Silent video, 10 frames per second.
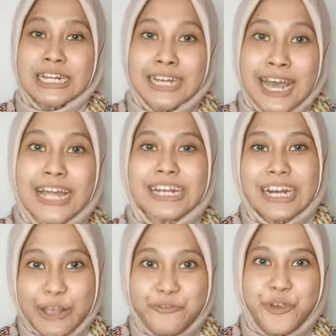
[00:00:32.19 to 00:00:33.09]

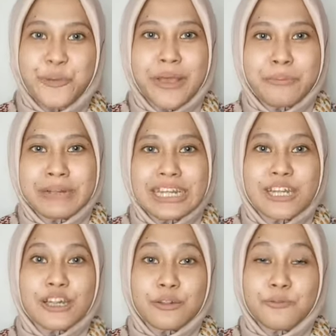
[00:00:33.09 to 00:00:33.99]
dan review
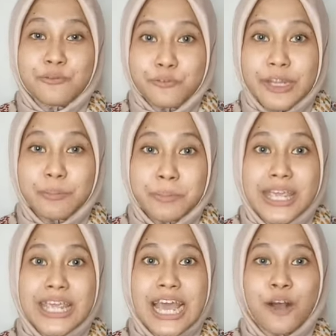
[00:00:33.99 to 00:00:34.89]
Maybelline Fit
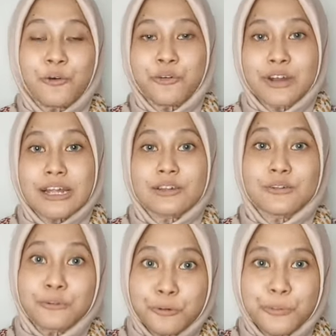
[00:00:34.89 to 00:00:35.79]
Me yang ukuran
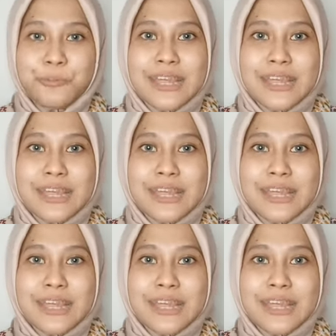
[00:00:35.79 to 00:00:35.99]
tube.